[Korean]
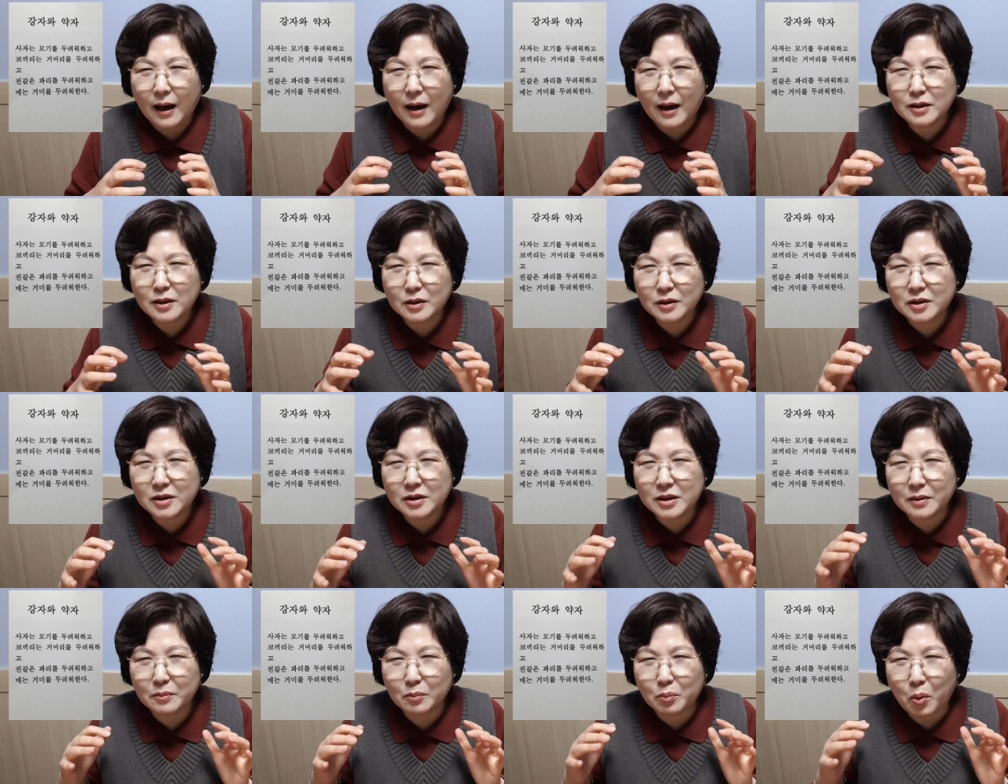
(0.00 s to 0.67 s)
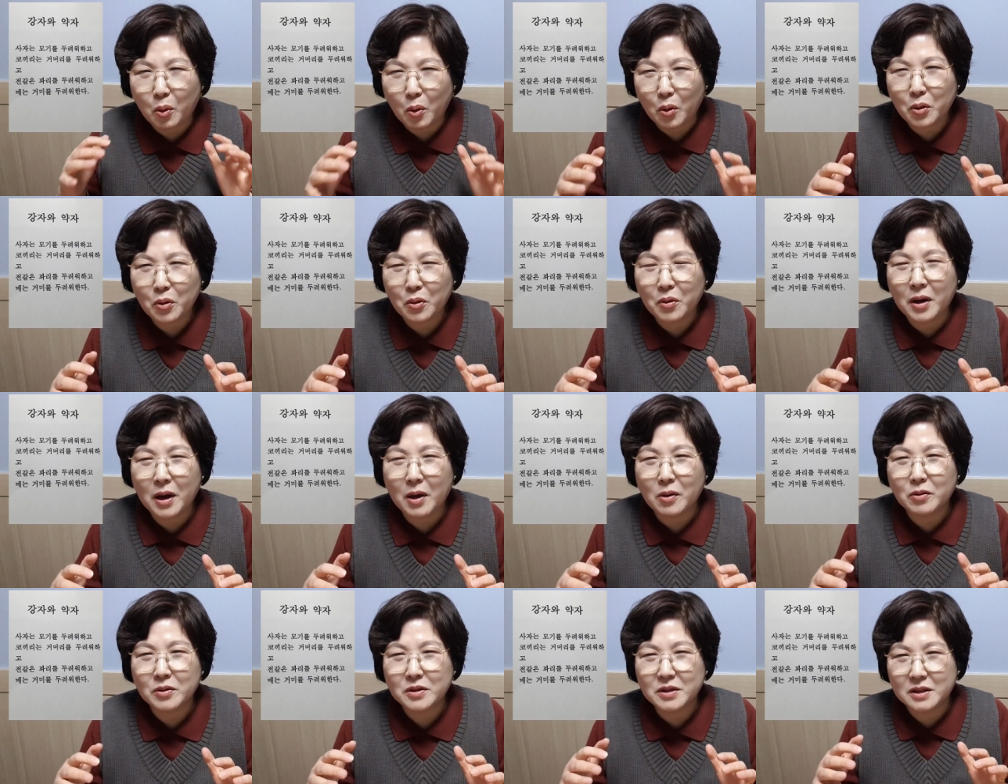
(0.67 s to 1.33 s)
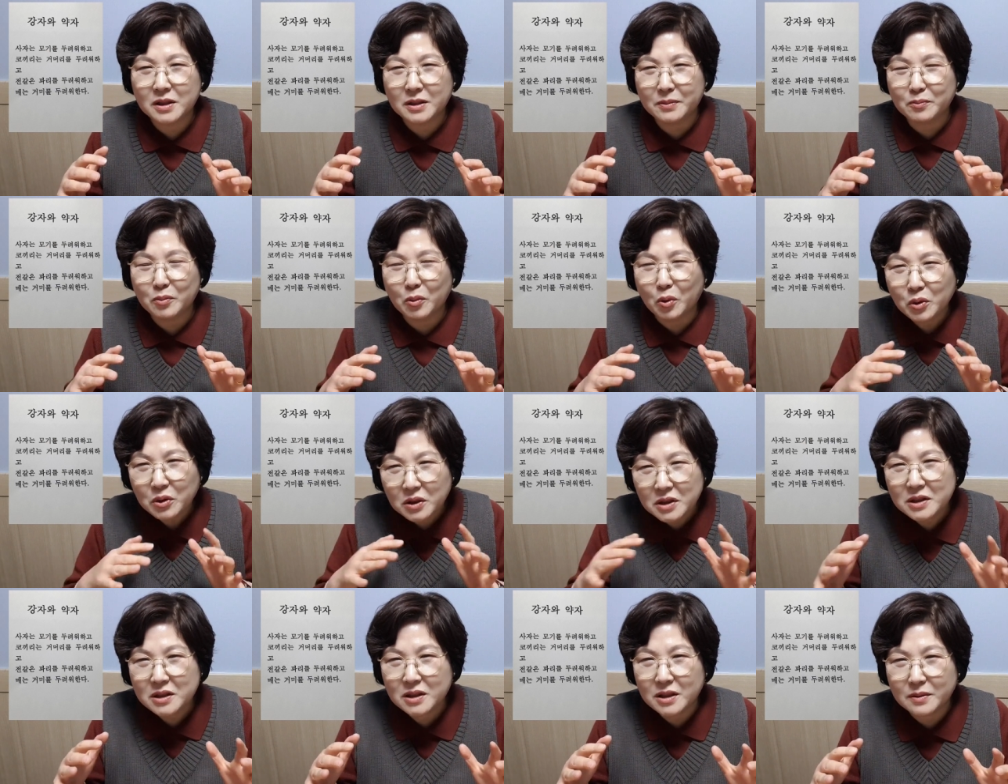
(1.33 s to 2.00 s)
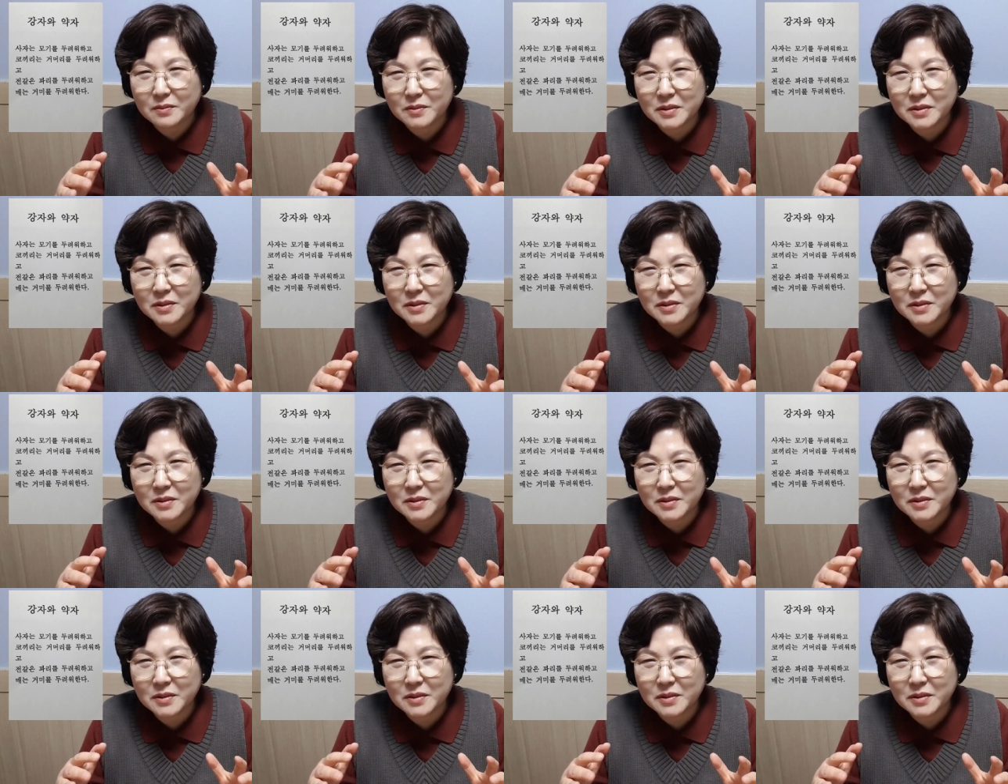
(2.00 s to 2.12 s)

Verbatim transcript: 아주 포효하고 모든